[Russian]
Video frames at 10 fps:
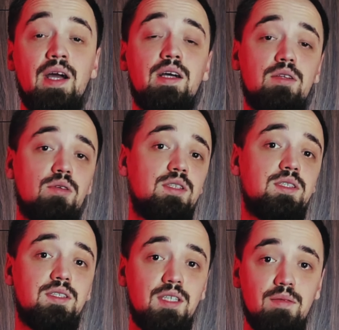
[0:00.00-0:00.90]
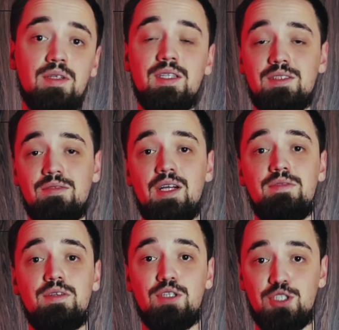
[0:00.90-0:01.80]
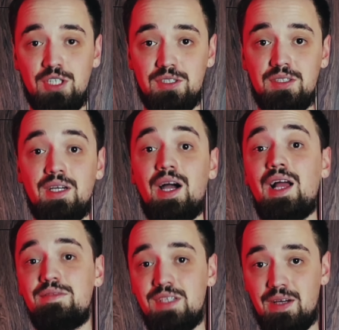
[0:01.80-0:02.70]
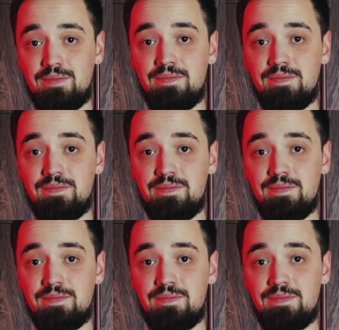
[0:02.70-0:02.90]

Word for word: которое затем назвали в его честь – оливье.